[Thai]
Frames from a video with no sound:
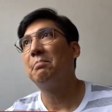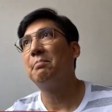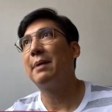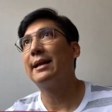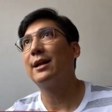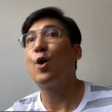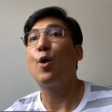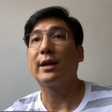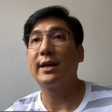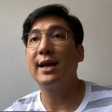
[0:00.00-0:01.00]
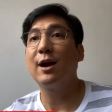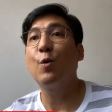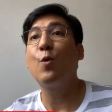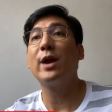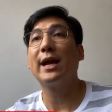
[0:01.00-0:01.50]
เป็นกฎที่เขา
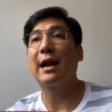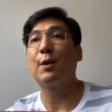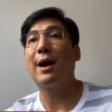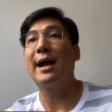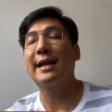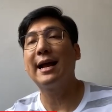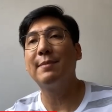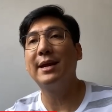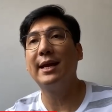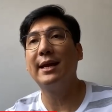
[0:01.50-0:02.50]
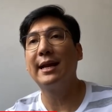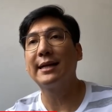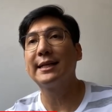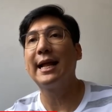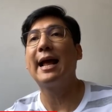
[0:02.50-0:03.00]
คุยกันว่าถ้ามีนัก
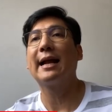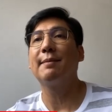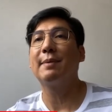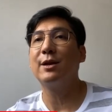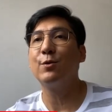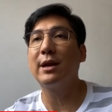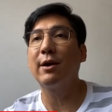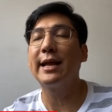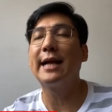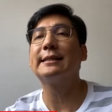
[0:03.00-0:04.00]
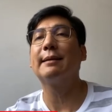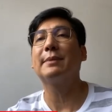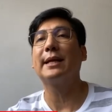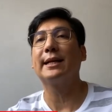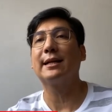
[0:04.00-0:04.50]
แสดงที่ไปยุ่งเกี่ยวกับยาเสพ
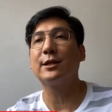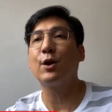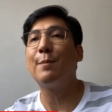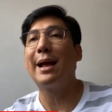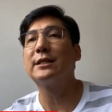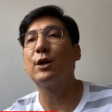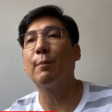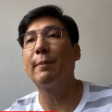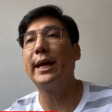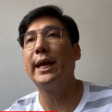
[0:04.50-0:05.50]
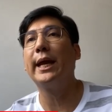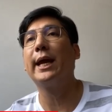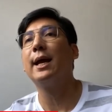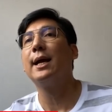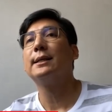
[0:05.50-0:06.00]
ติดจะโดนแบนสองปี
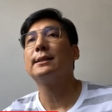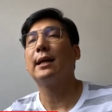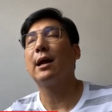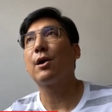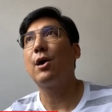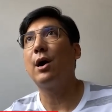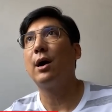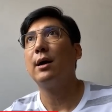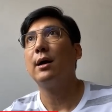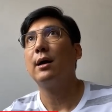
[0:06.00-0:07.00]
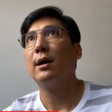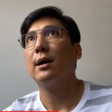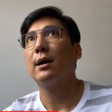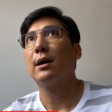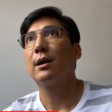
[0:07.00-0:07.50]
เสร็จแล้วก็
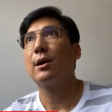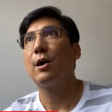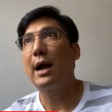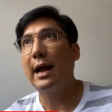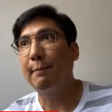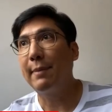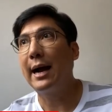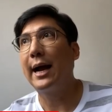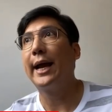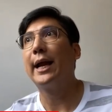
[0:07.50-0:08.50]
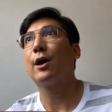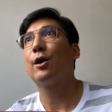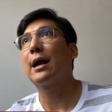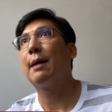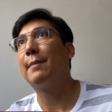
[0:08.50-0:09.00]
ก็หายไปแล้วก็
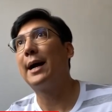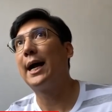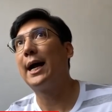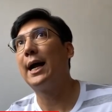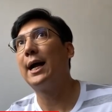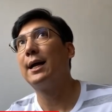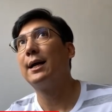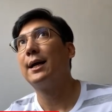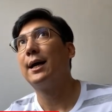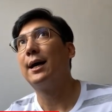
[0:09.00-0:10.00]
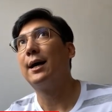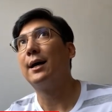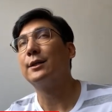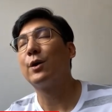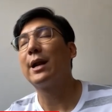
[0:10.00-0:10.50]
กลับมา
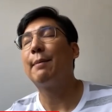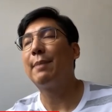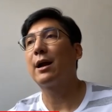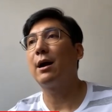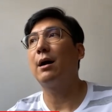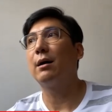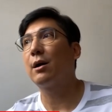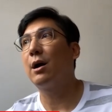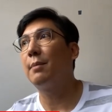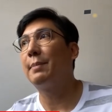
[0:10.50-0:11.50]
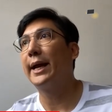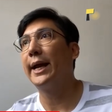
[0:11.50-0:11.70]
ช่วงหายไปก็ก็ไป